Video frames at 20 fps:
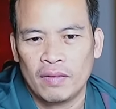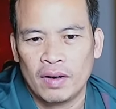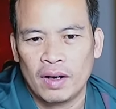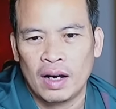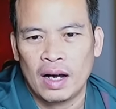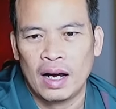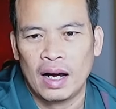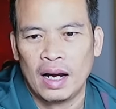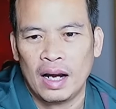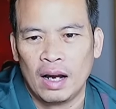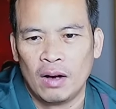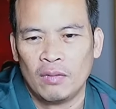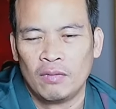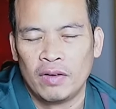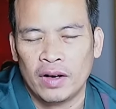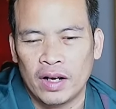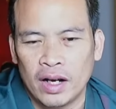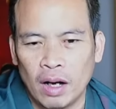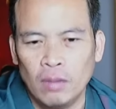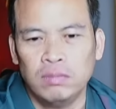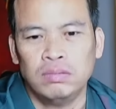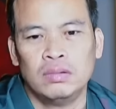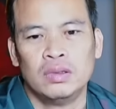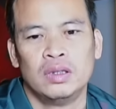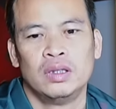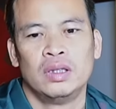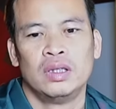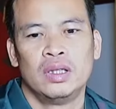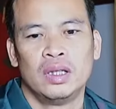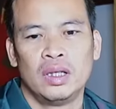hài lòng phải không?
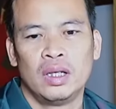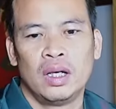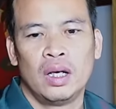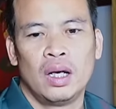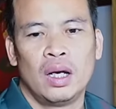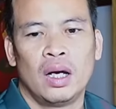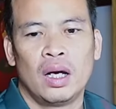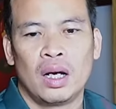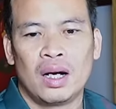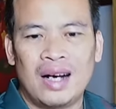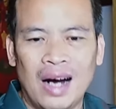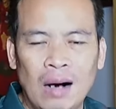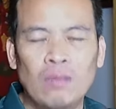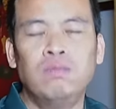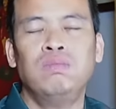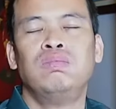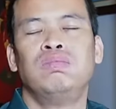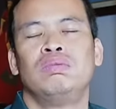Không,